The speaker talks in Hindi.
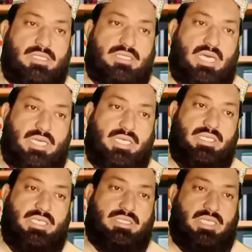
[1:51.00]
ताकि
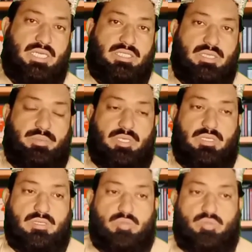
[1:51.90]
ये आसानी से फिर
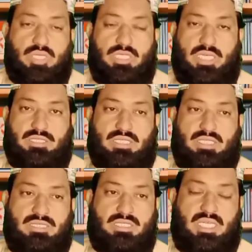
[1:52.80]
कूटा जा
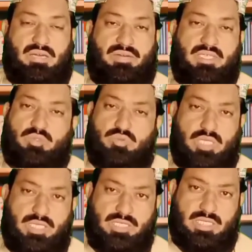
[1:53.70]
सके इसके अलावा ये
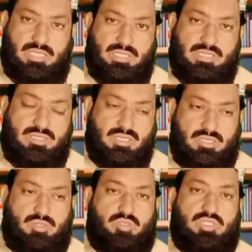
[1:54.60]
कूटा नहीं जाता ये
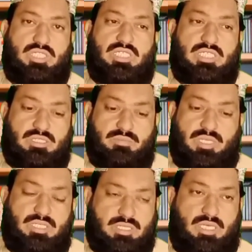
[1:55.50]
सख्त और ज़िद्दी किस्म
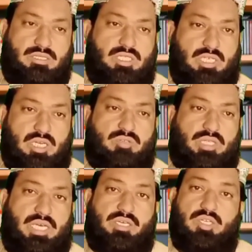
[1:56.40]
का इसका छिलका
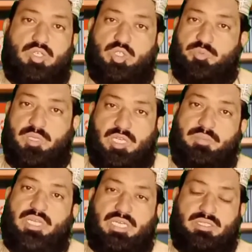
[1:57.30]
होता है उसमें
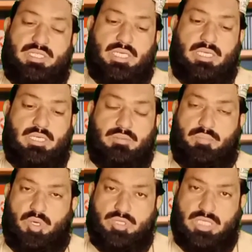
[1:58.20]
नमी रहती है
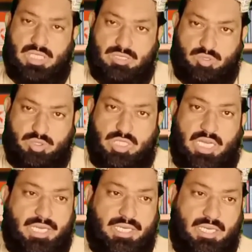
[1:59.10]
बहुत ज़्यादा इसको
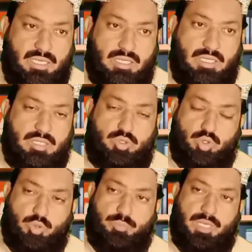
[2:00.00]
जलाएं ना
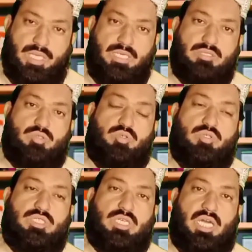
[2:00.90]
धूप में इसको
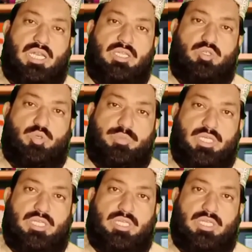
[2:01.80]
खुशक कर लें धूप के